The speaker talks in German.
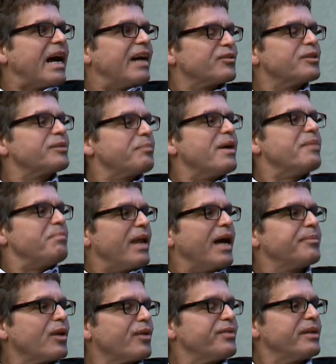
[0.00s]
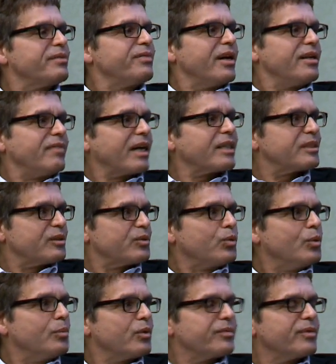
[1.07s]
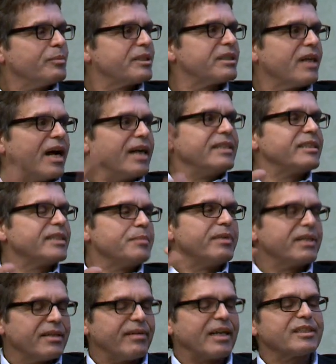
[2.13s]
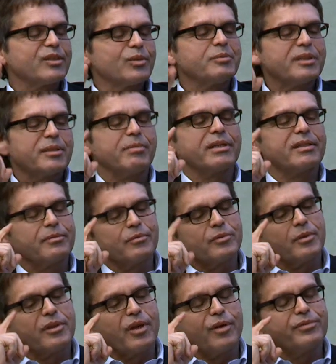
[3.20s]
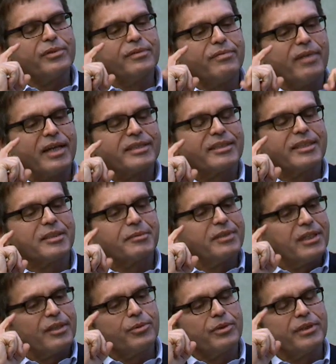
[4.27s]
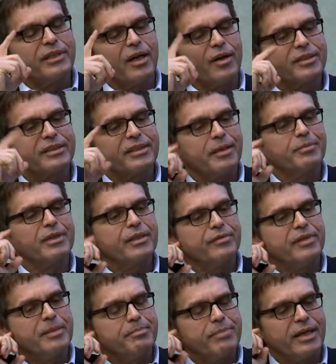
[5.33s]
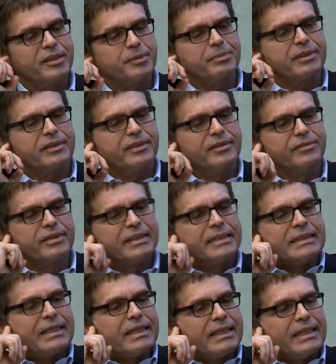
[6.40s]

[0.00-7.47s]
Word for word: Also es bleibt auf jeden Fall Wachstum und wir müssen ja eins sehen bei der Wachstumsdebatte nur darauf hinweisen, dass wir natürlich aus einer bequemen Perspektive